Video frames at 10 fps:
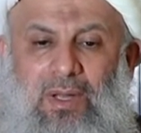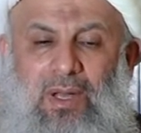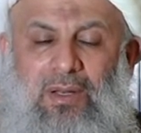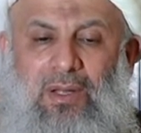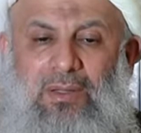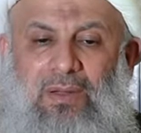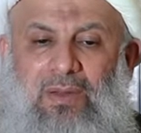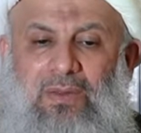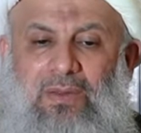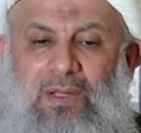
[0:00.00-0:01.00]
ان
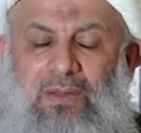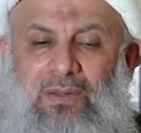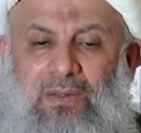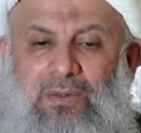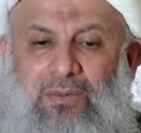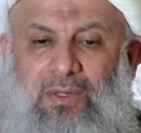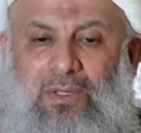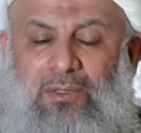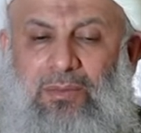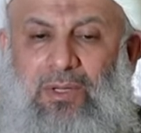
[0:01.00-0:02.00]
اتردد في
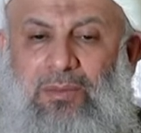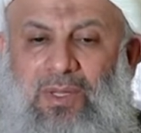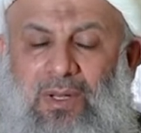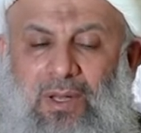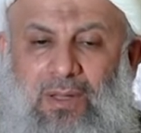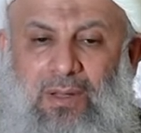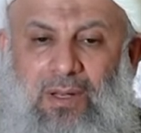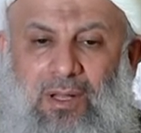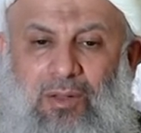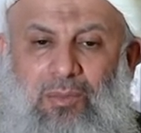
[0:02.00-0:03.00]
تطبيق مثل هذا
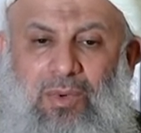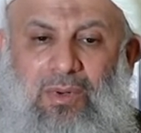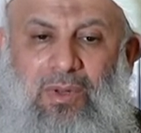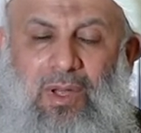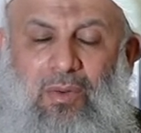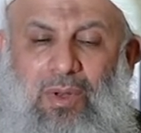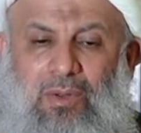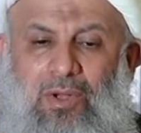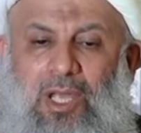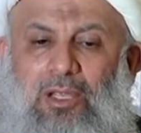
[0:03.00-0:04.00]
الامر او
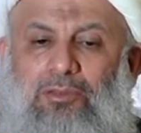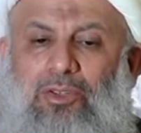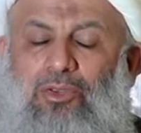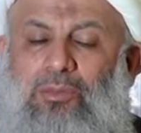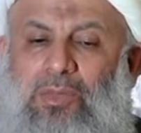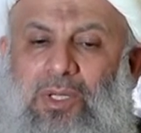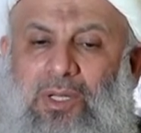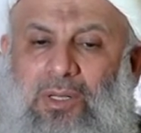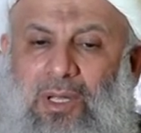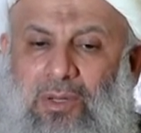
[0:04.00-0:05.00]
انه كيف
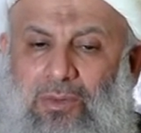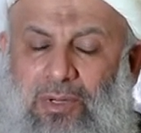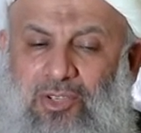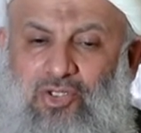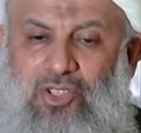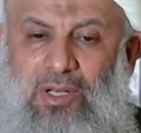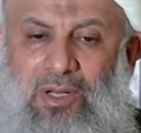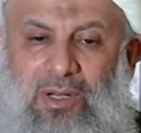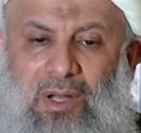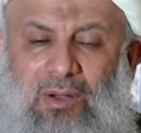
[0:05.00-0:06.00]
يمكن ان
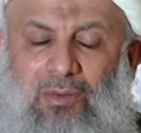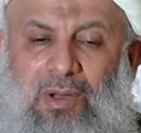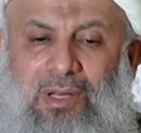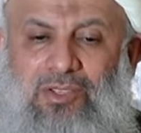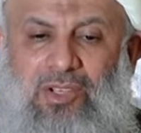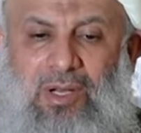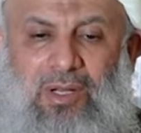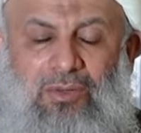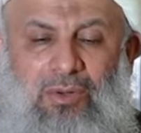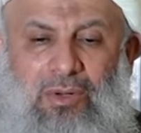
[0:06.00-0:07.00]
ارجح اقوال
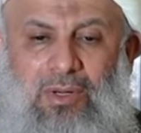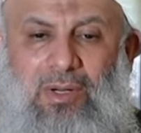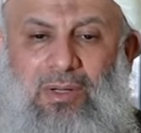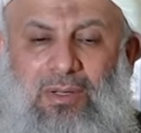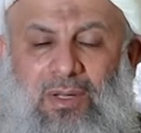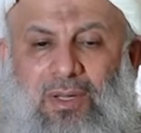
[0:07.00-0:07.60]
جهات اخرى